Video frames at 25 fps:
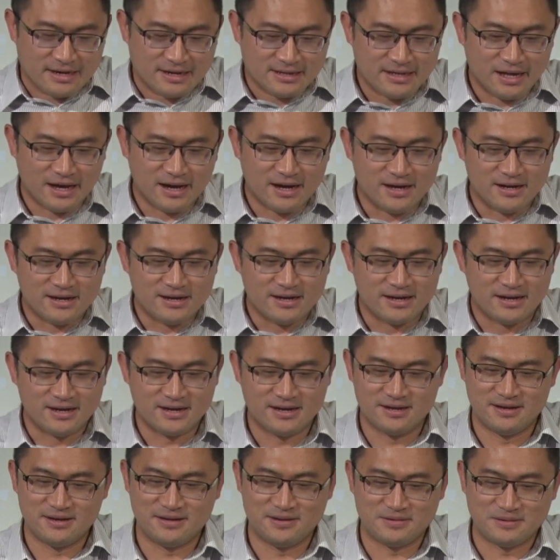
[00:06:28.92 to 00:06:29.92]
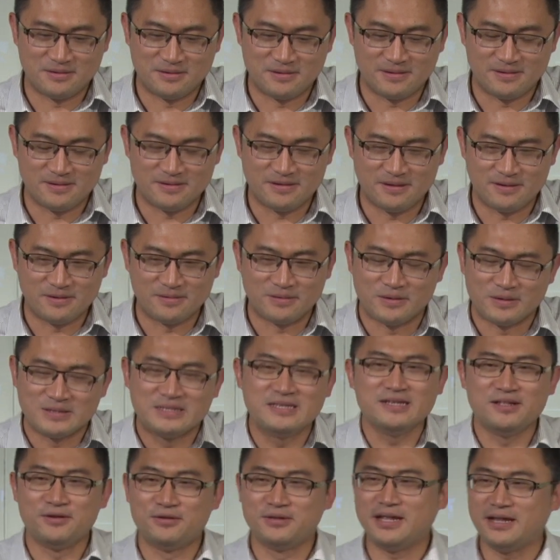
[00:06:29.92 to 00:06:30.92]
那我我
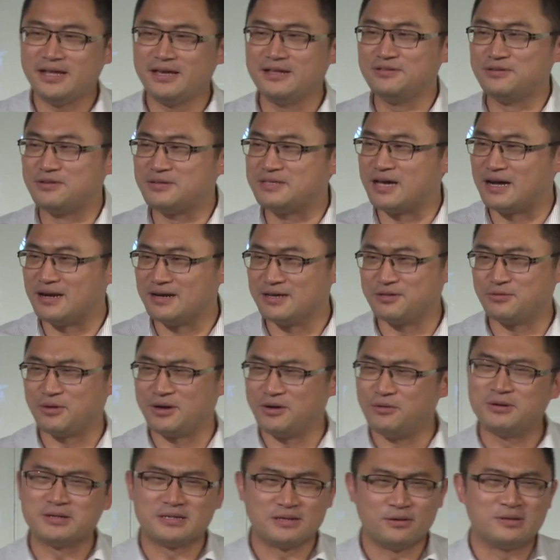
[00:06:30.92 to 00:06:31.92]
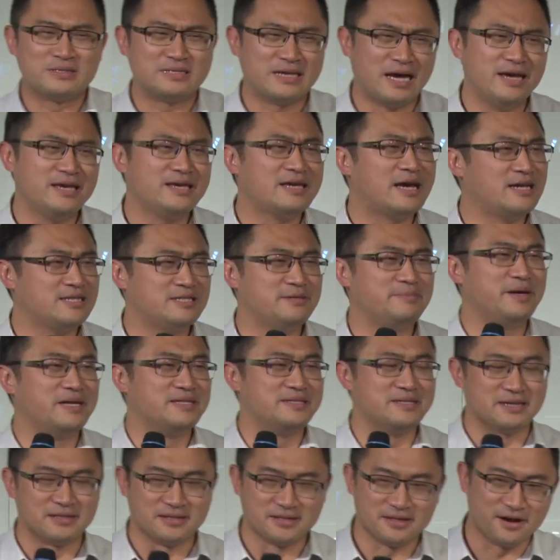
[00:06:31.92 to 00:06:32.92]
记得我那天就讲了一段，我我猜应该是被
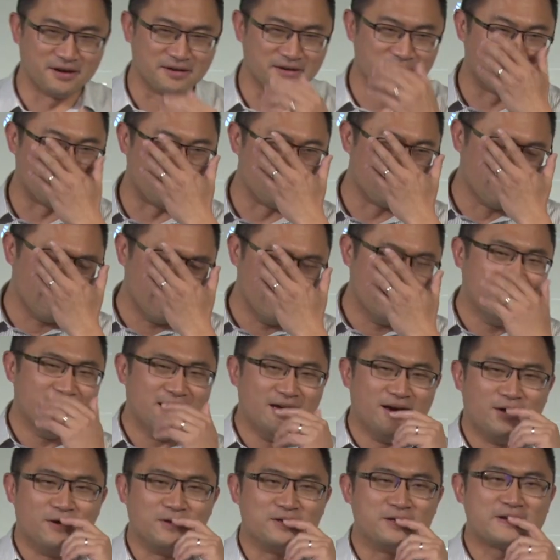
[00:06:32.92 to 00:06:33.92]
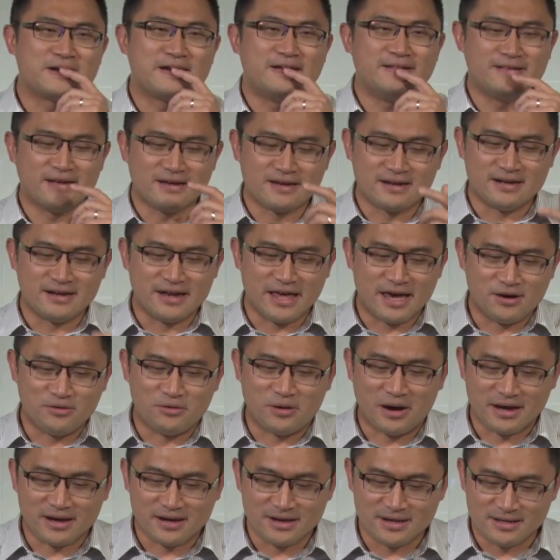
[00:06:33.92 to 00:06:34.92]
剪掉了哈。我就跟那个连
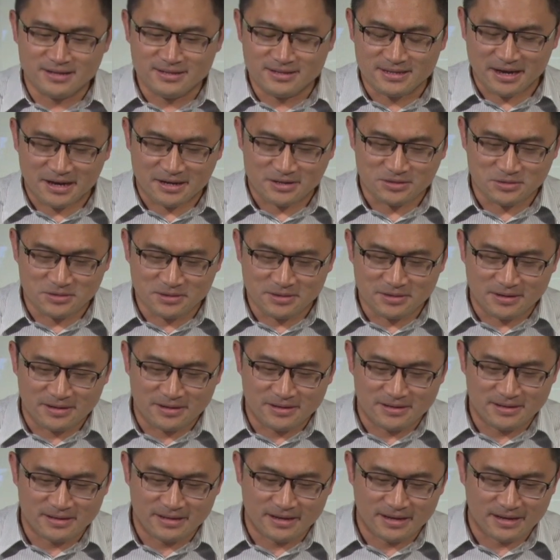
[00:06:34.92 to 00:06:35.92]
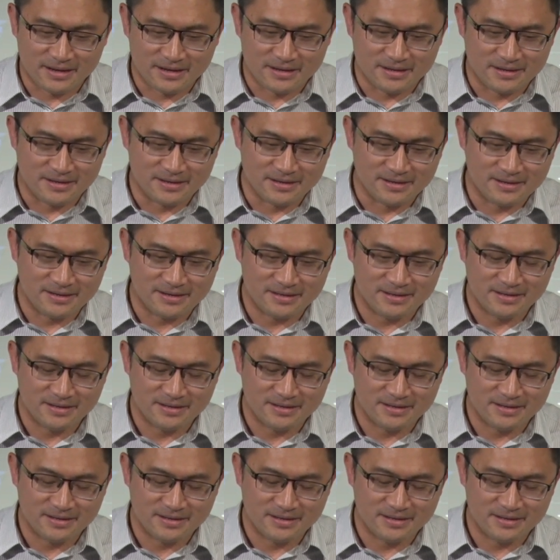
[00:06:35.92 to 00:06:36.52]
怀恩讲说，呃。